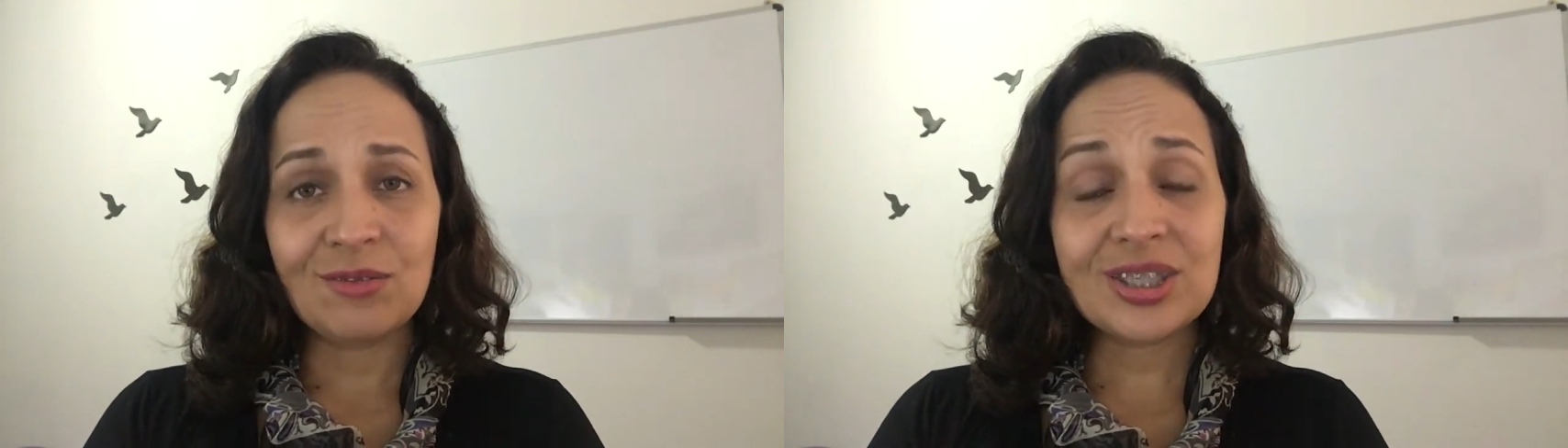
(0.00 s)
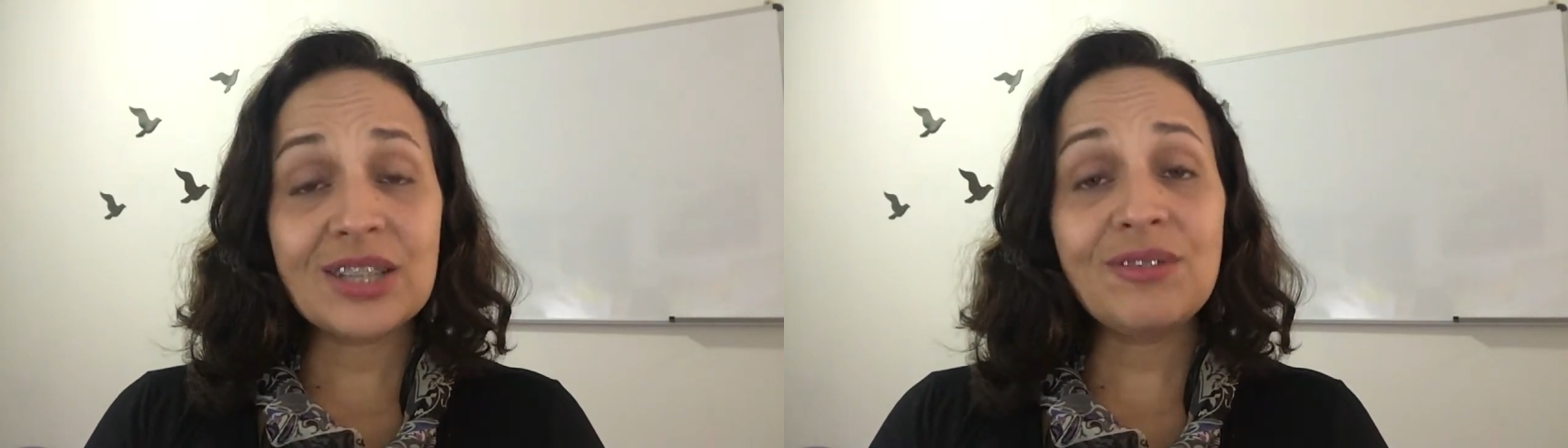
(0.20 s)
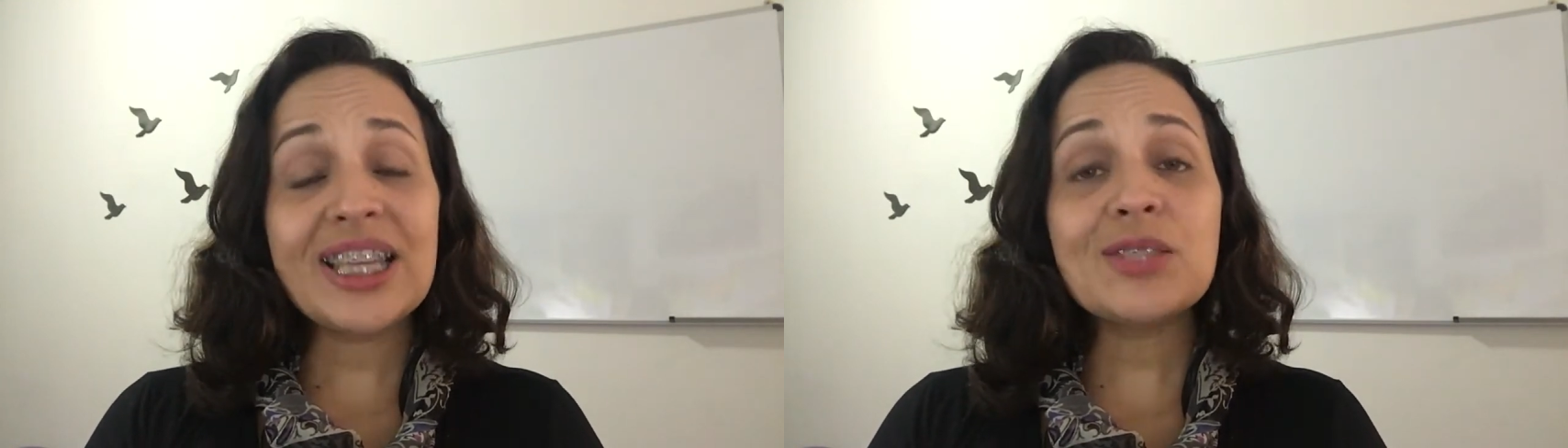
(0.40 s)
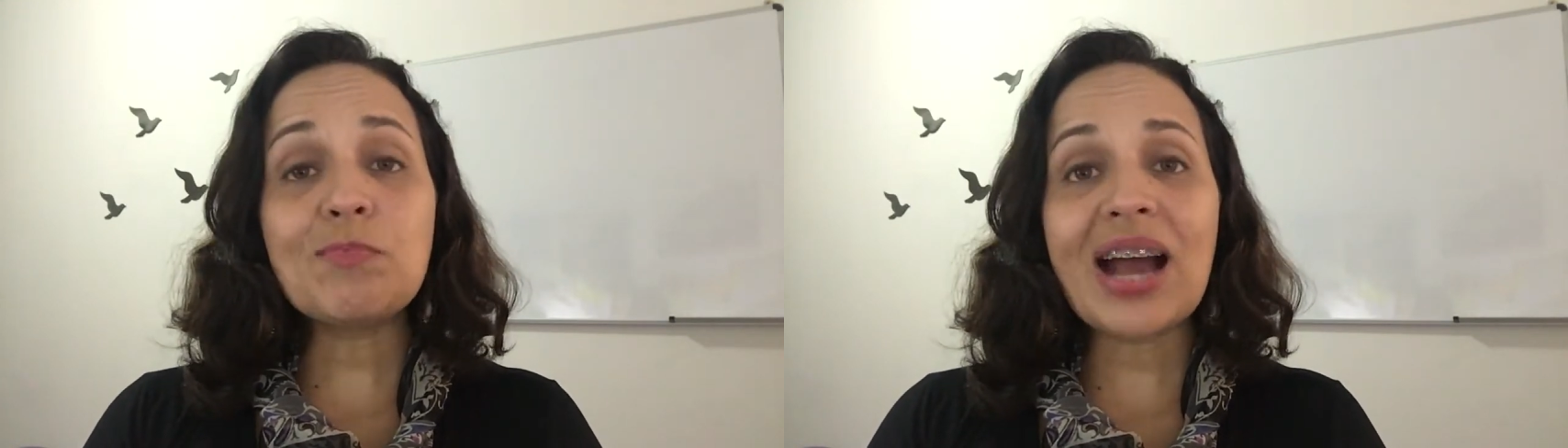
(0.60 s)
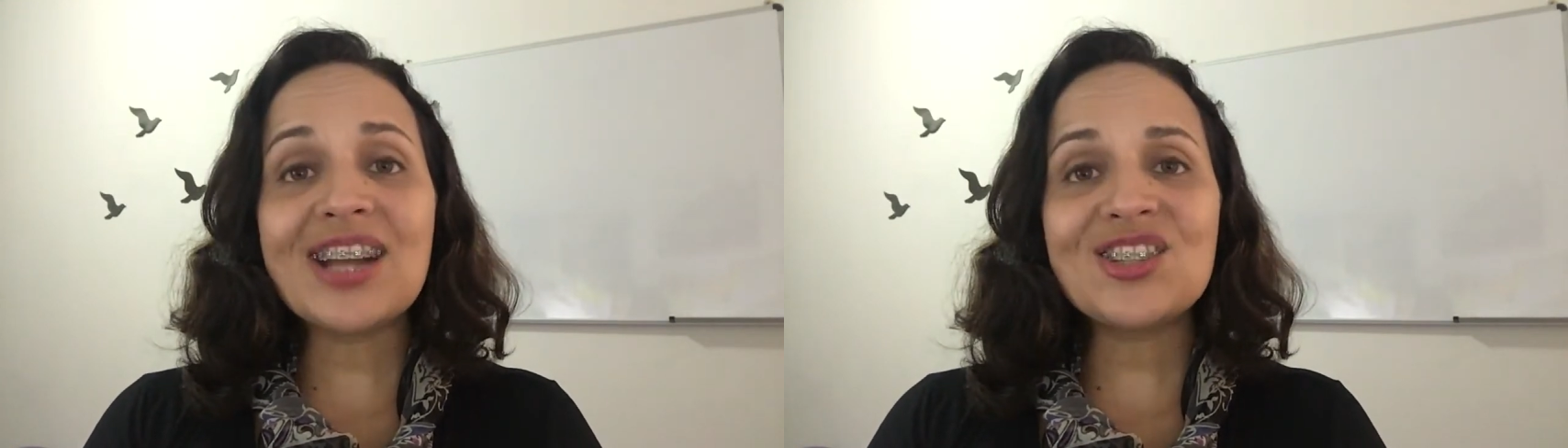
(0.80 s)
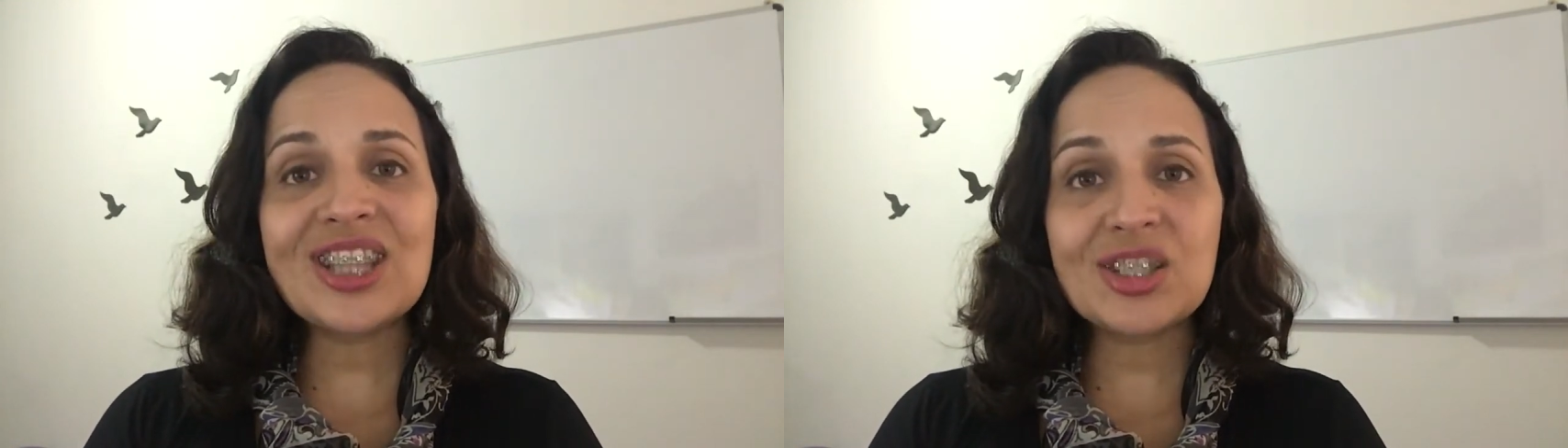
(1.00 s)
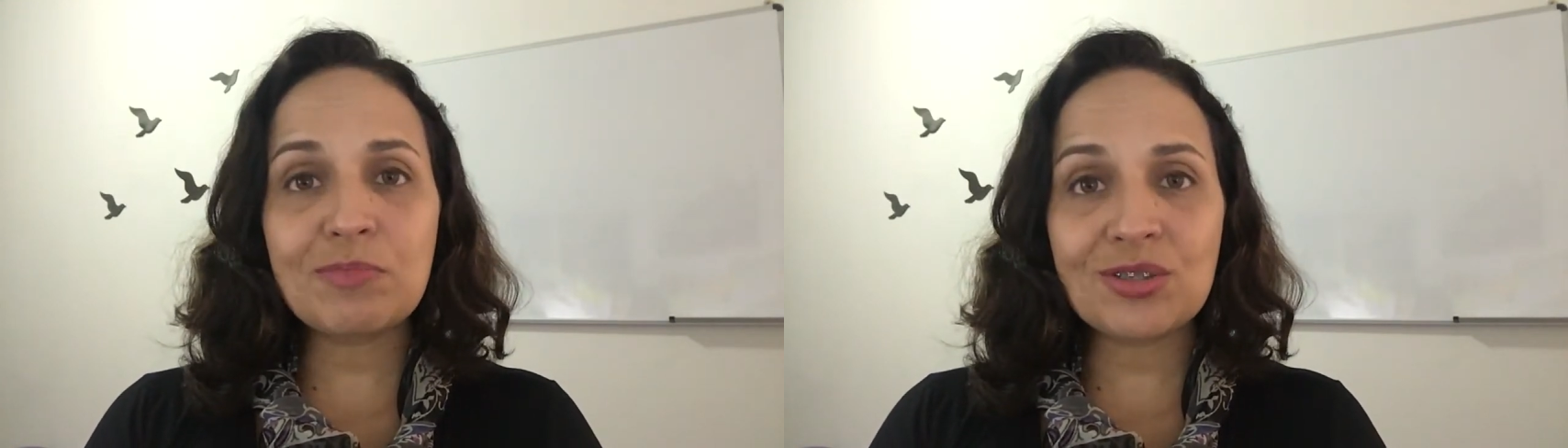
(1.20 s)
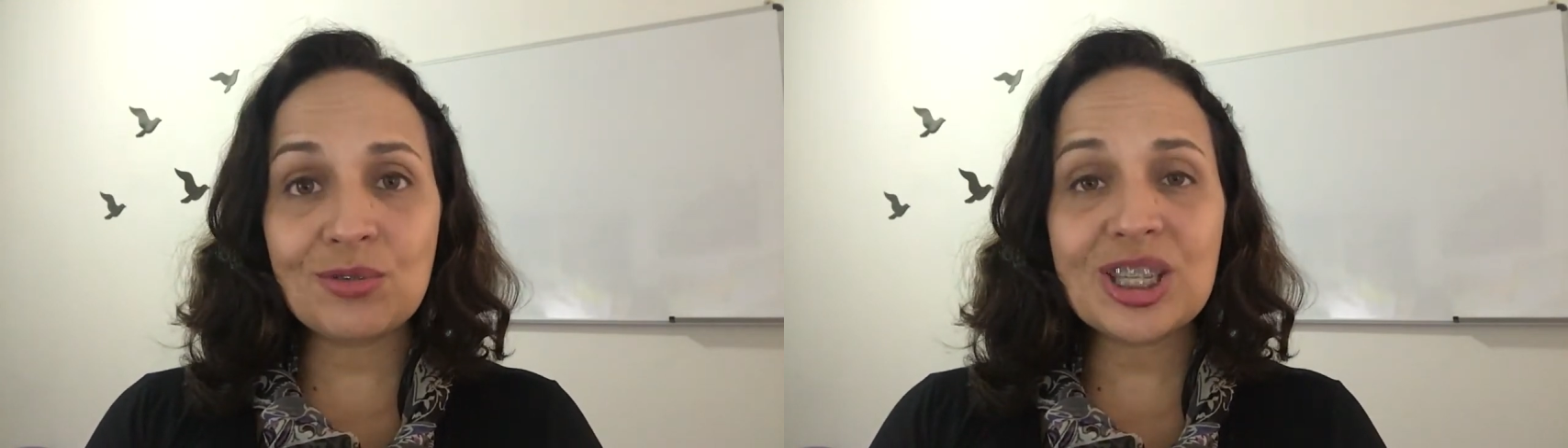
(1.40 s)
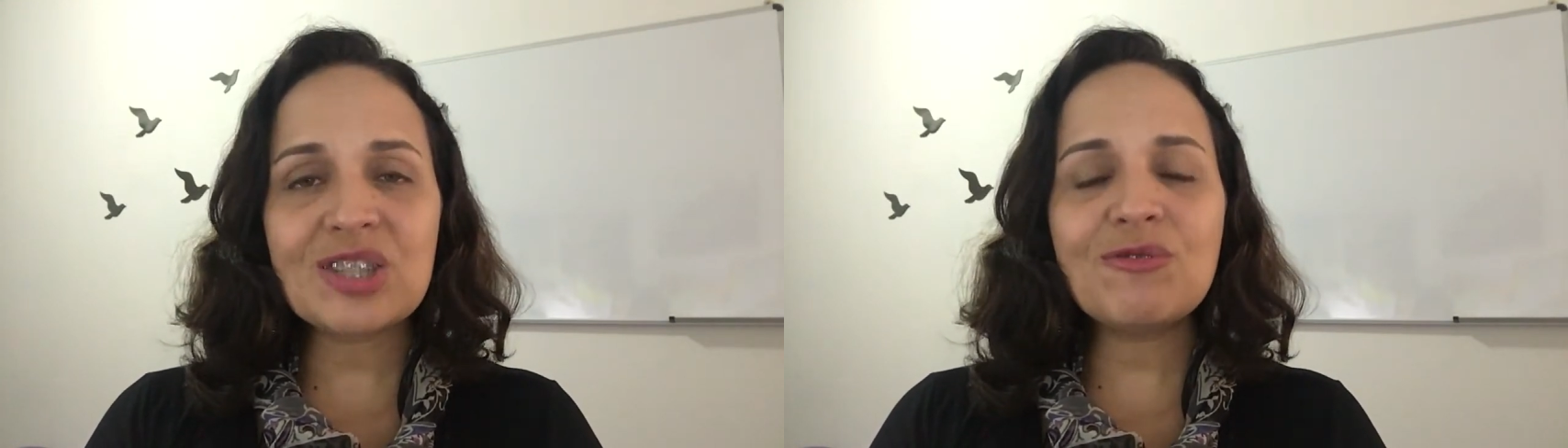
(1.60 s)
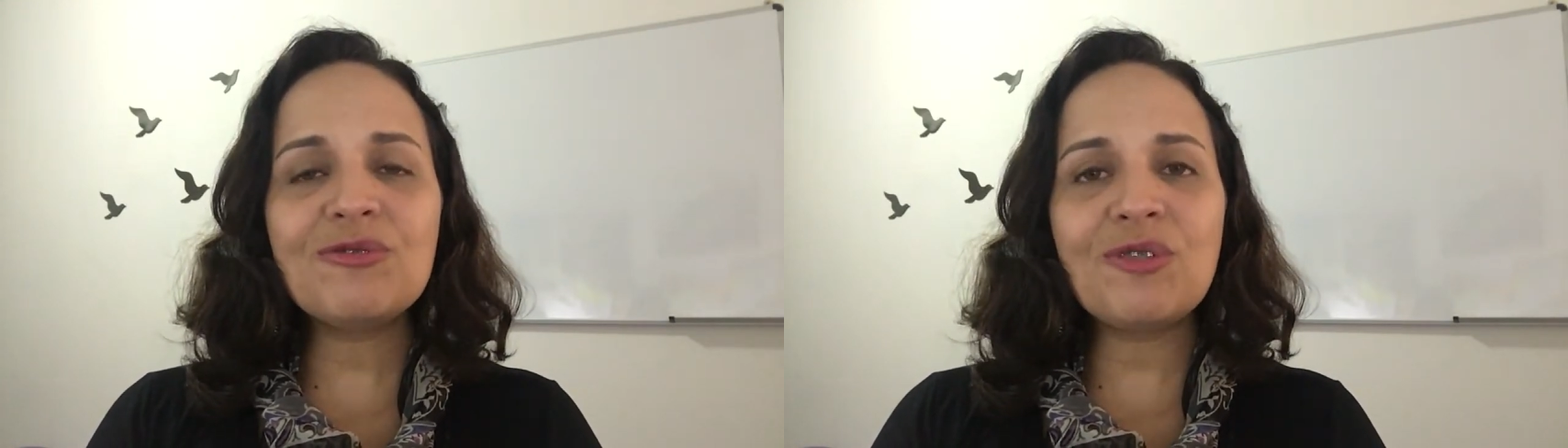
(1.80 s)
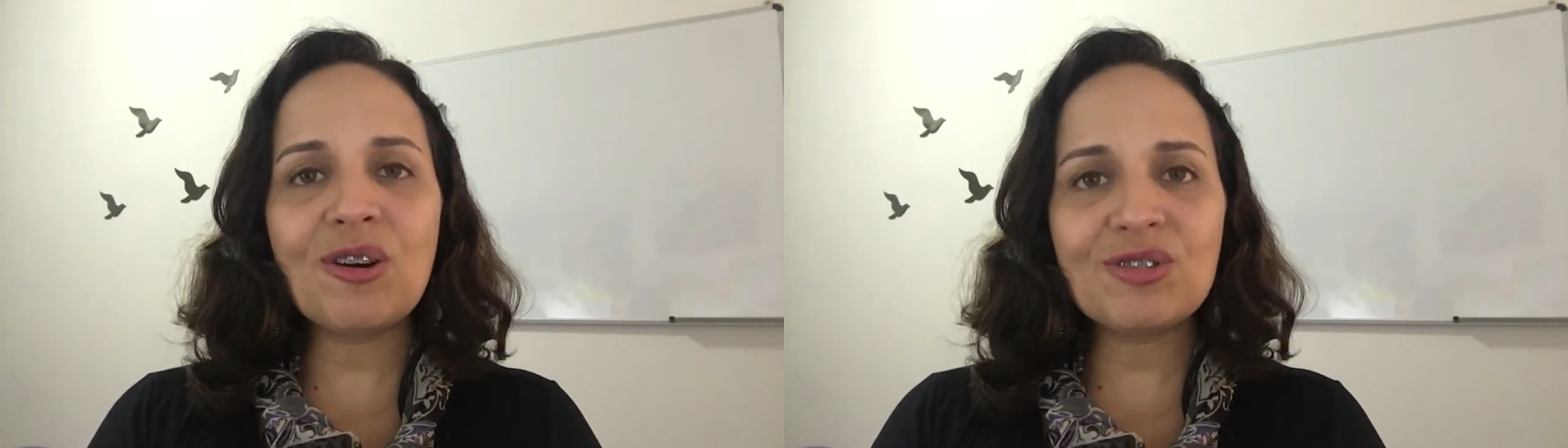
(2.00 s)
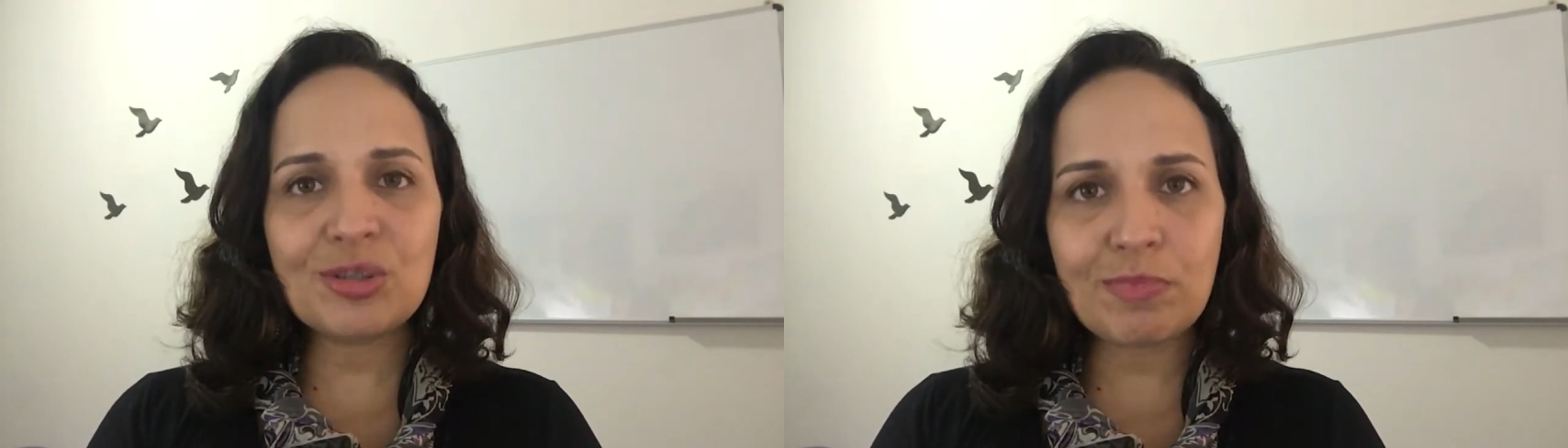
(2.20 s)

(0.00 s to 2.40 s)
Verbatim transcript: Você faz parte das pessoas fogo de